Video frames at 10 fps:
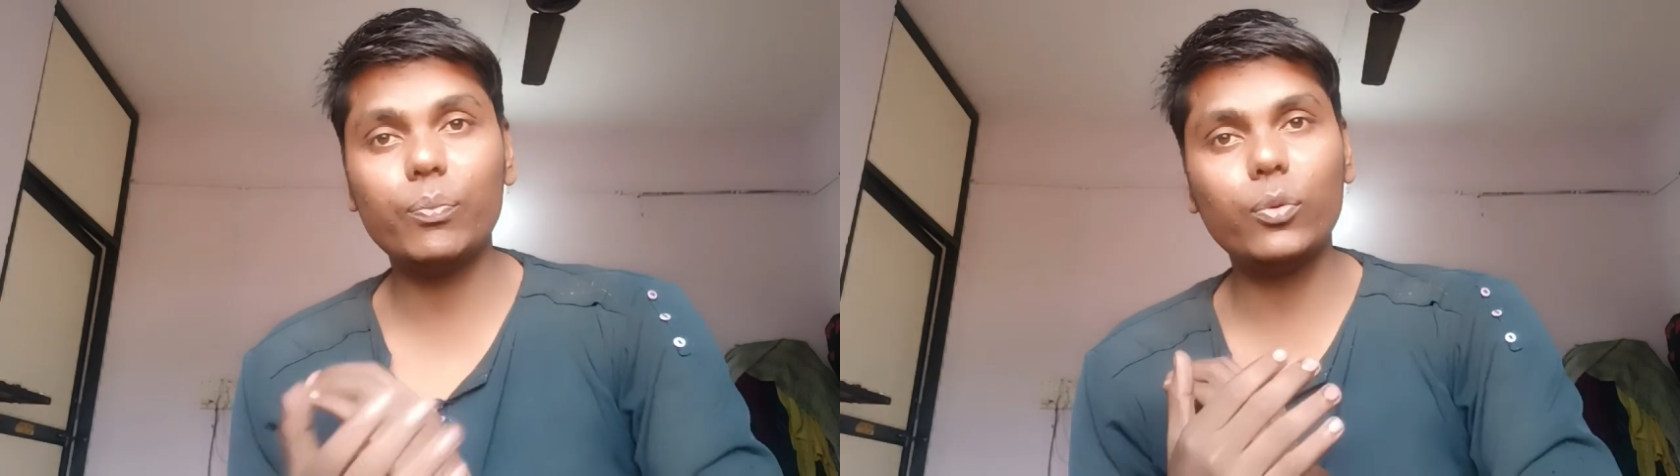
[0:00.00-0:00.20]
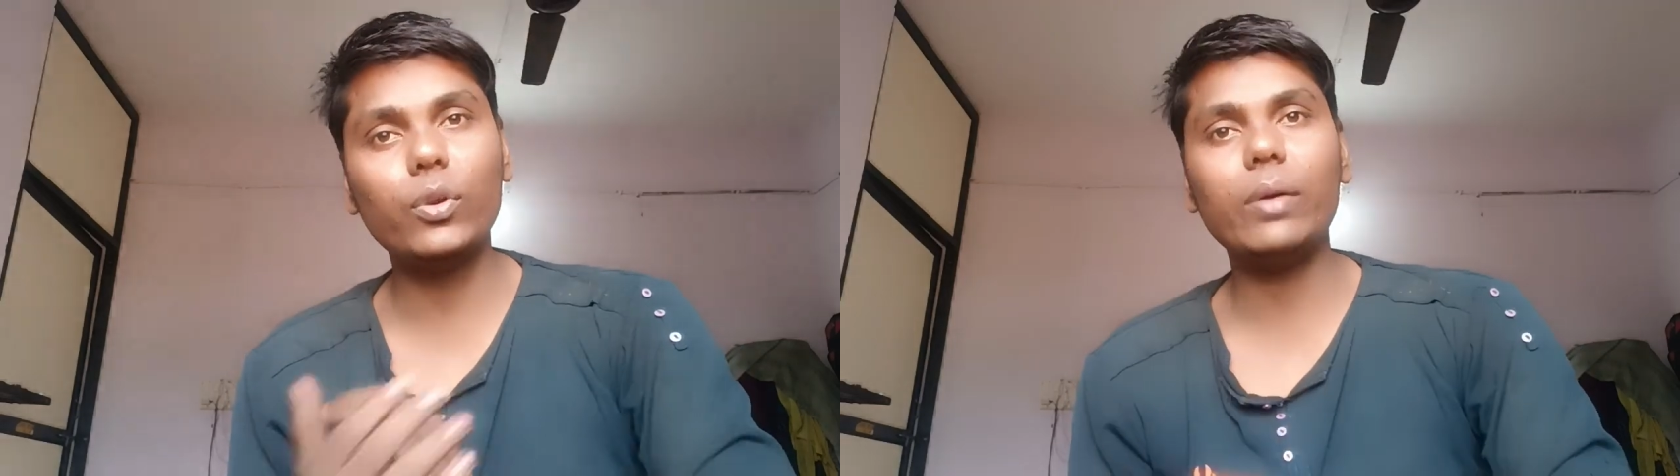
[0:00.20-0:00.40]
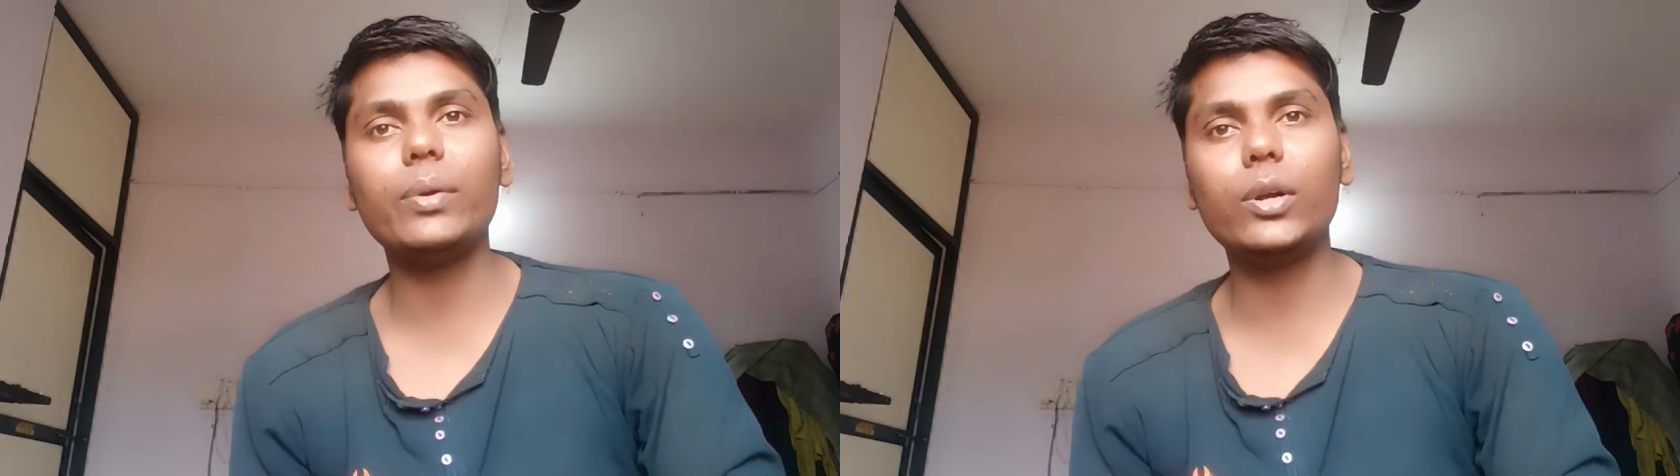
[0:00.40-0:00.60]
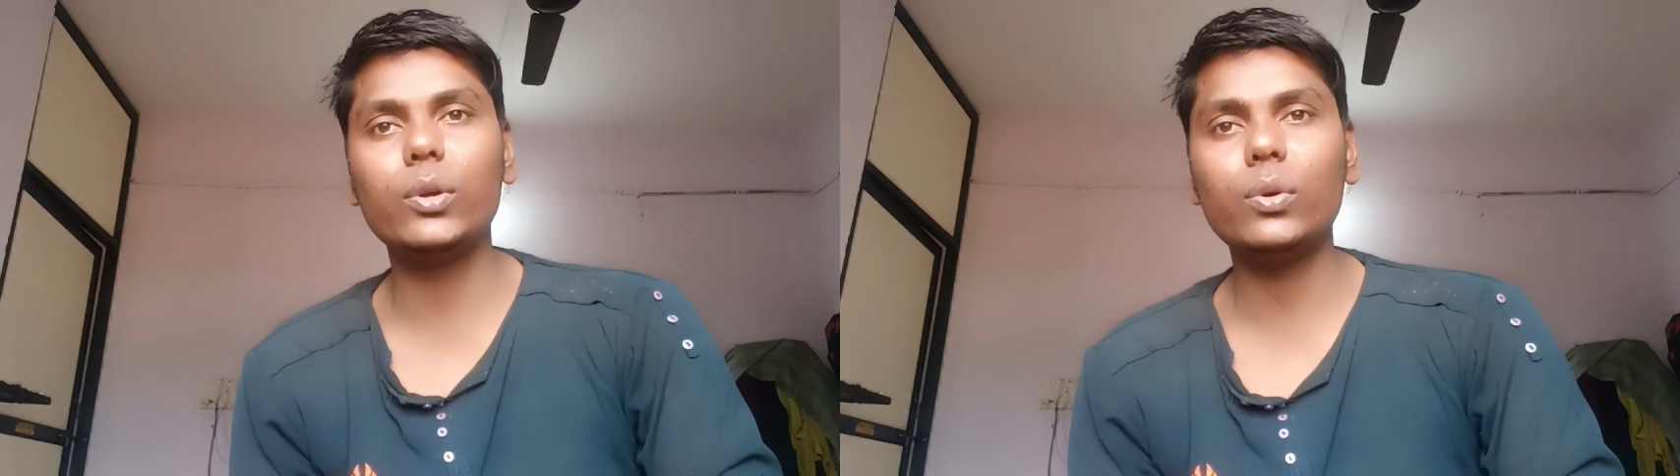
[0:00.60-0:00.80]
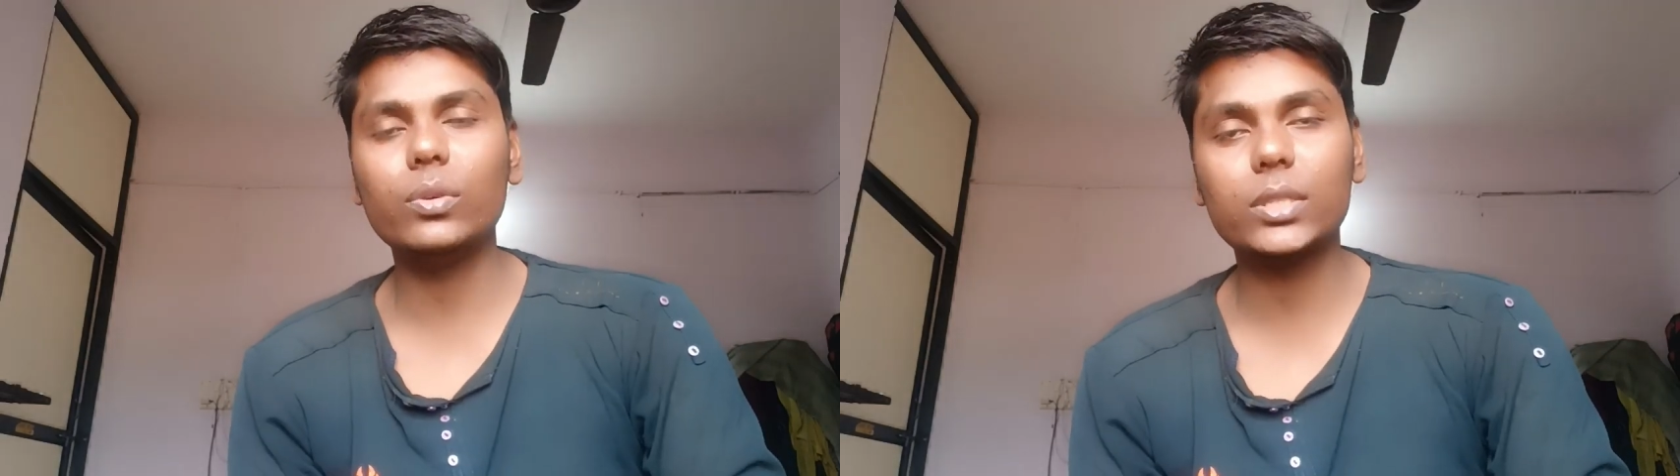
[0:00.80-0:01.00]
पूरा
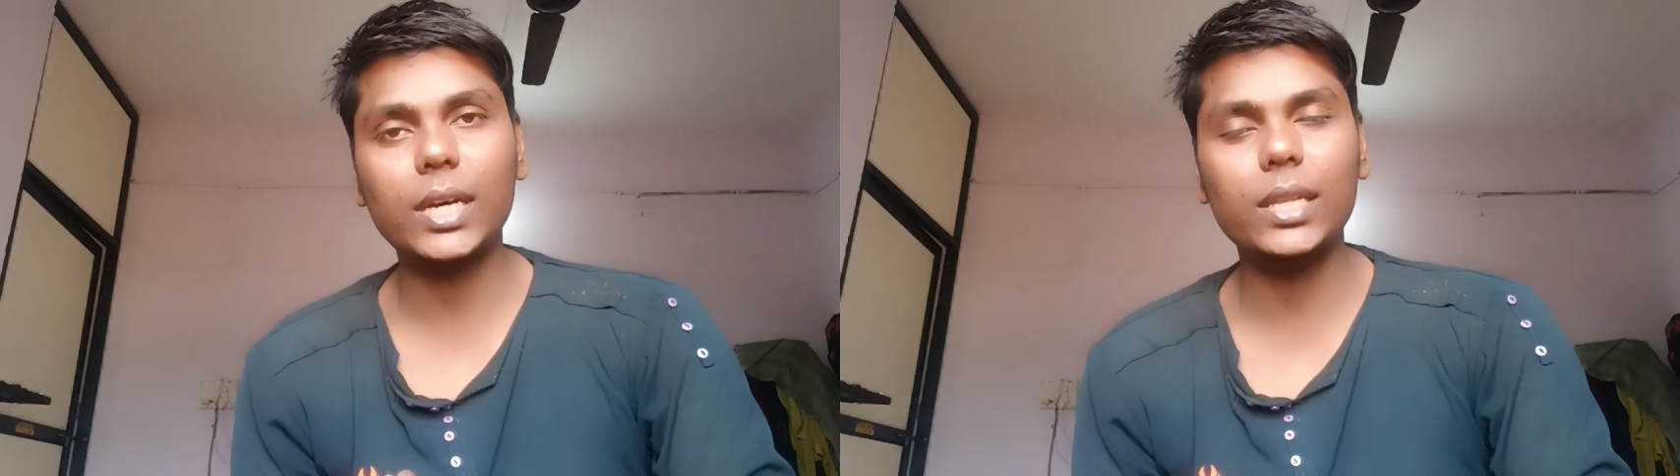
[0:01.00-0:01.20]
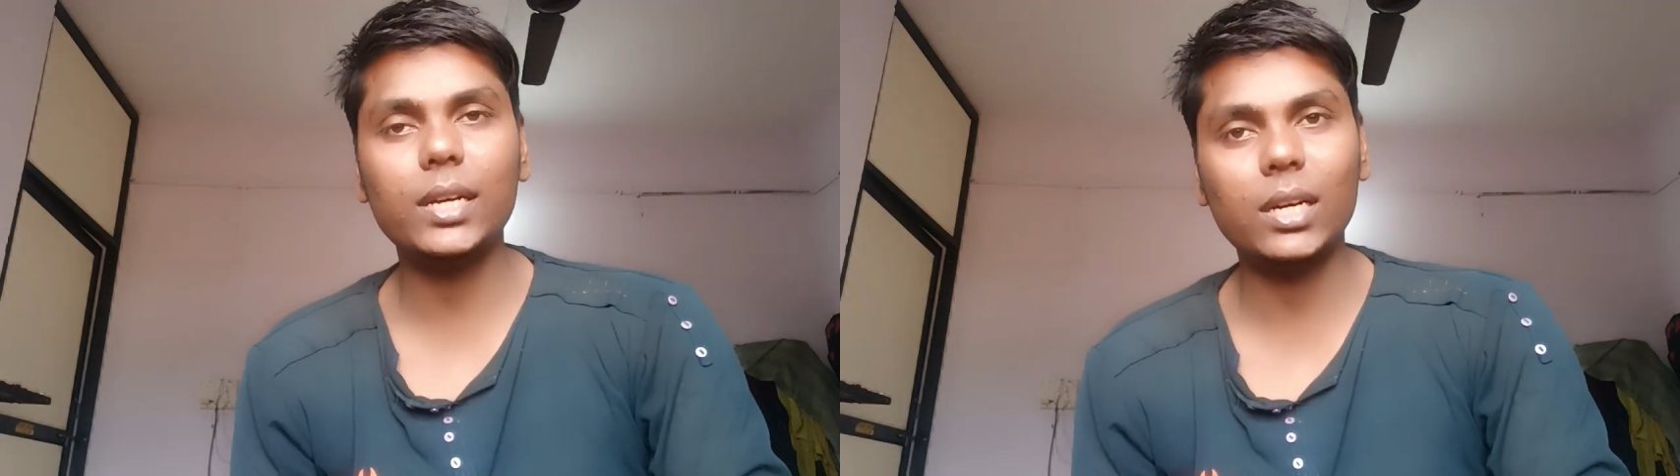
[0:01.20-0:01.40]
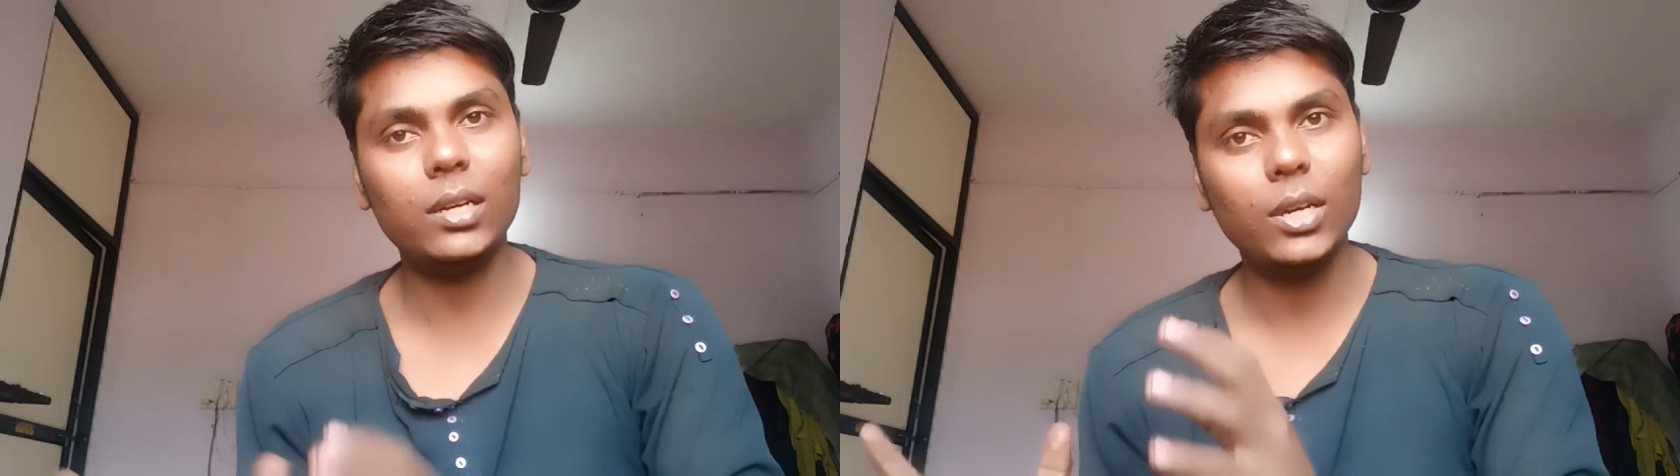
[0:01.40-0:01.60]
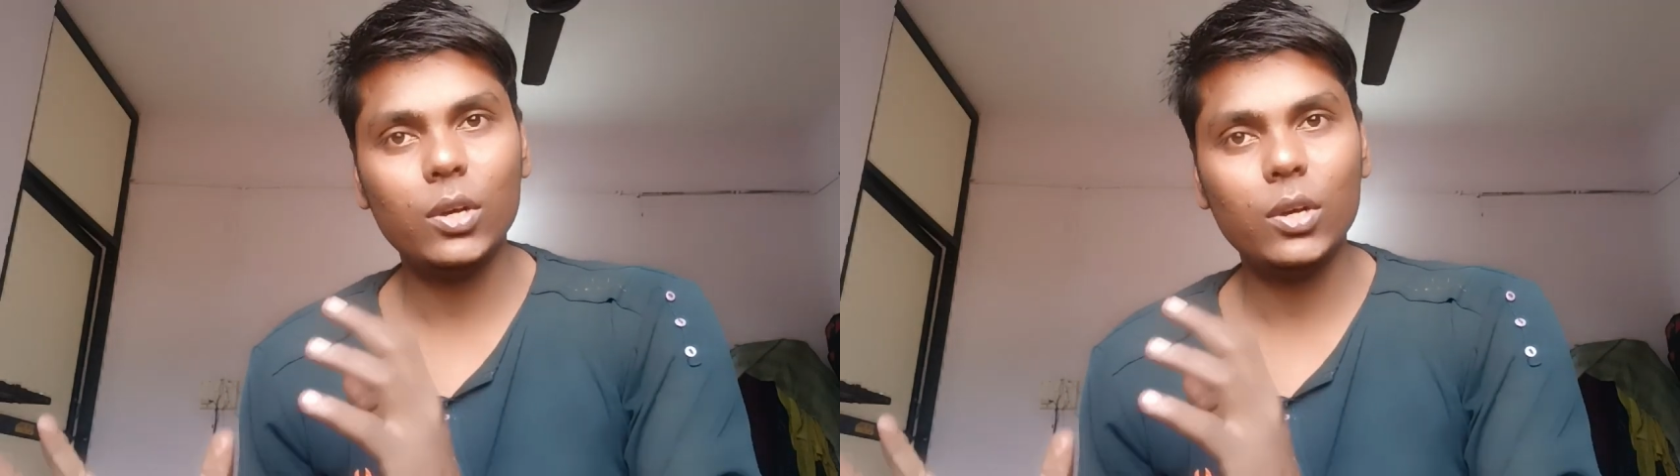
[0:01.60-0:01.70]
वीडियो शादी का